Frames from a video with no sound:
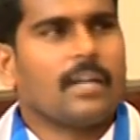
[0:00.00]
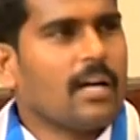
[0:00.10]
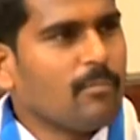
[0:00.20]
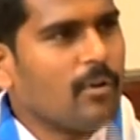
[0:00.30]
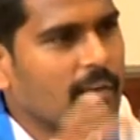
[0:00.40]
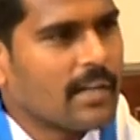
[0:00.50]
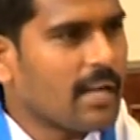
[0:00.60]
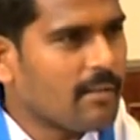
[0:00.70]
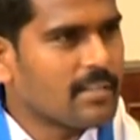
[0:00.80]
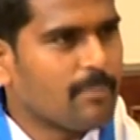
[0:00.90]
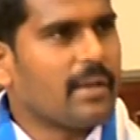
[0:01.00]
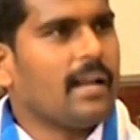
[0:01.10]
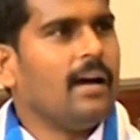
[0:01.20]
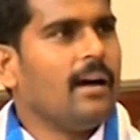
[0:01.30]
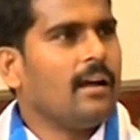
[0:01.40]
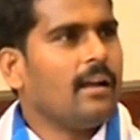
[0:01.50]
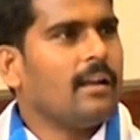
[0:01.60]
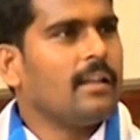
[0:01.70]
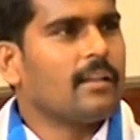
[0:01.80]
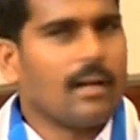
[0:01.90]
జగన్మోహన్ రెడ్డి గారు ఏమైనా చెప్పారా
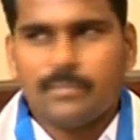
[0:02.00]
లేదా